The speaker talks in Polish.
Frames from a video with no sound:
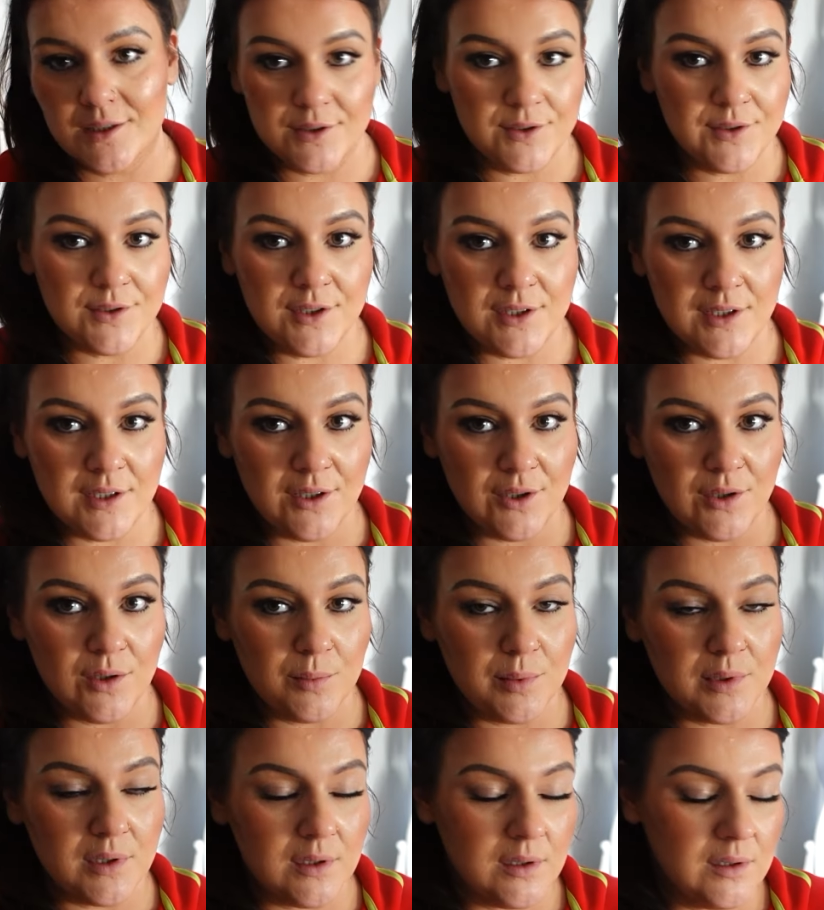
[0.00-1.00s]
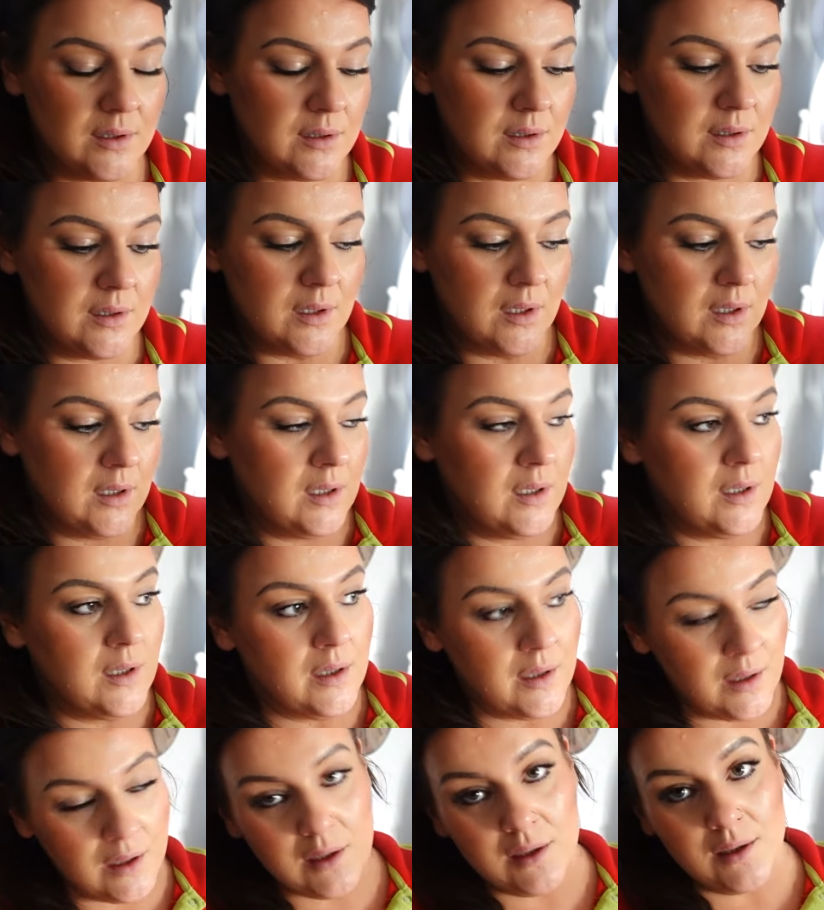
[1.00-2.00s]
Dzień dobry.
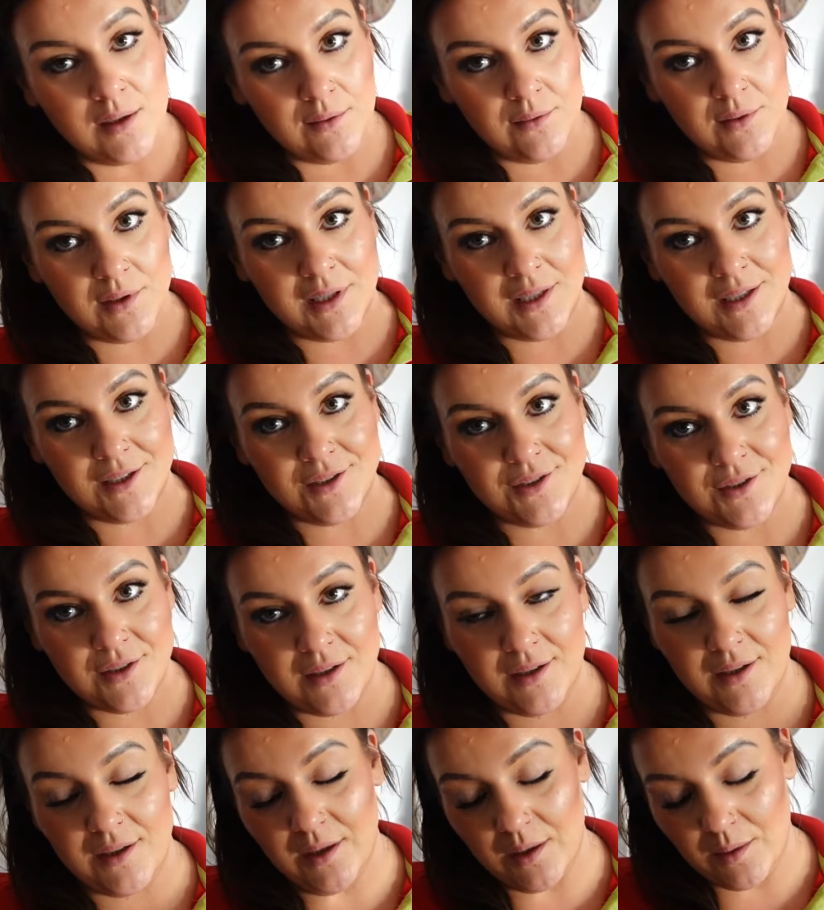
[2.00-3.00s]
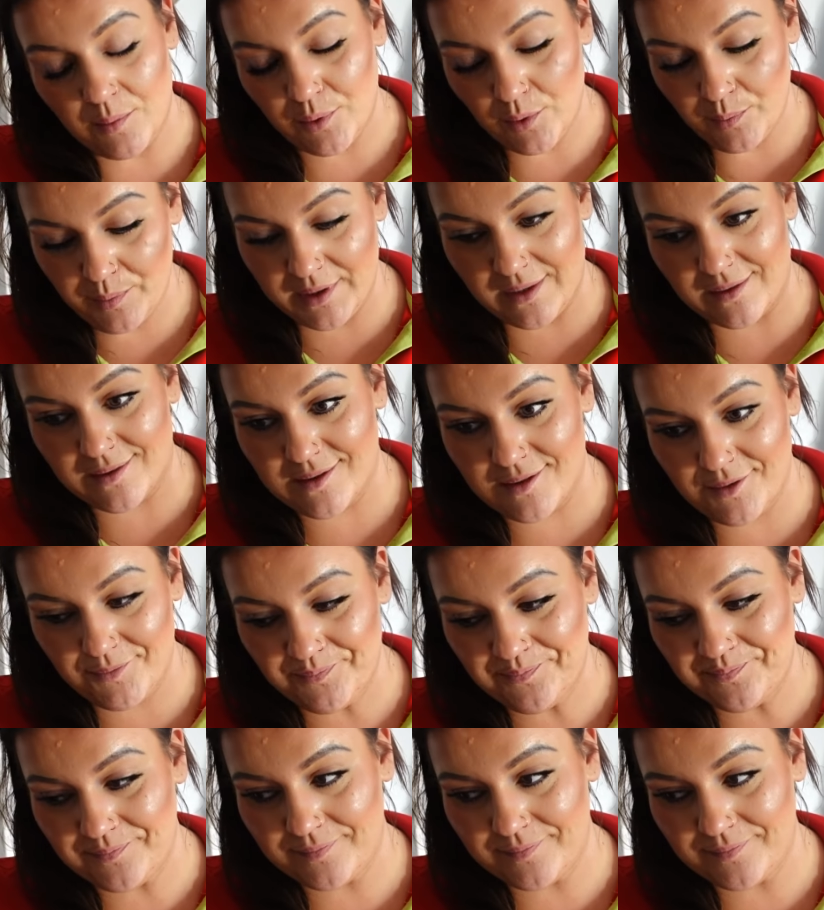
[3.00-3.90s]
Witajcie po pracy.